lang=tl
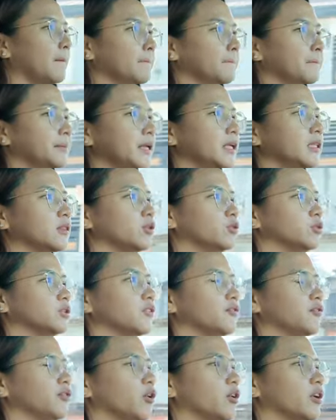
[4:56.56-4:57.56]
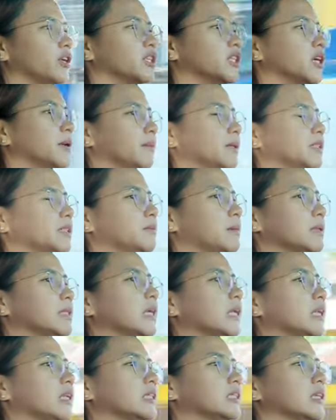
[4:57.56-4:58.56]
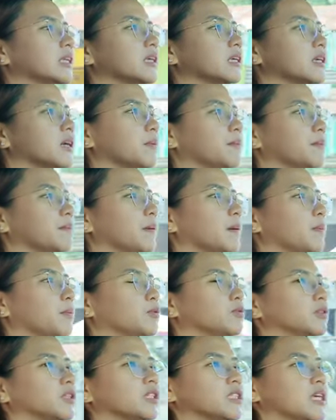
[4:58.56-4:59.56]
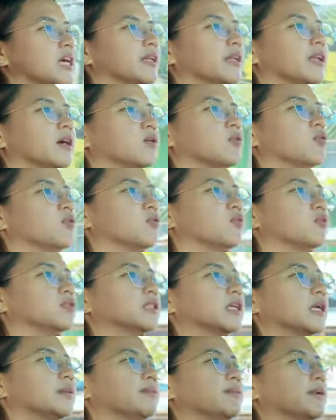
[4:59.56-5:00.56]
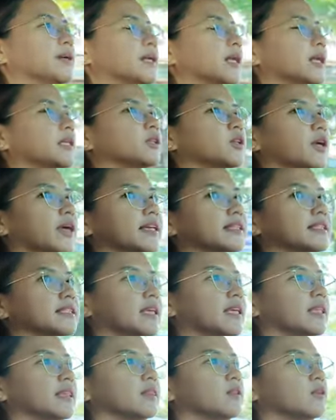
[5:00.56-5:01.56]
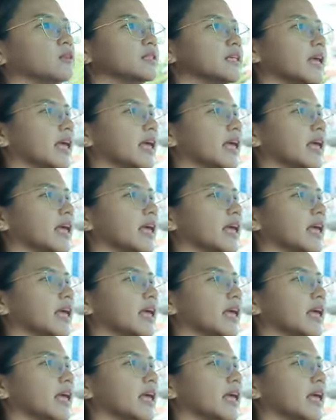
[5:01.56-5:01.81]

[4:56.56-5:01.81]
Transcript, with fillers: dito sa Florida, mas madali talaga papunta sana kung San Fernando exit dun sa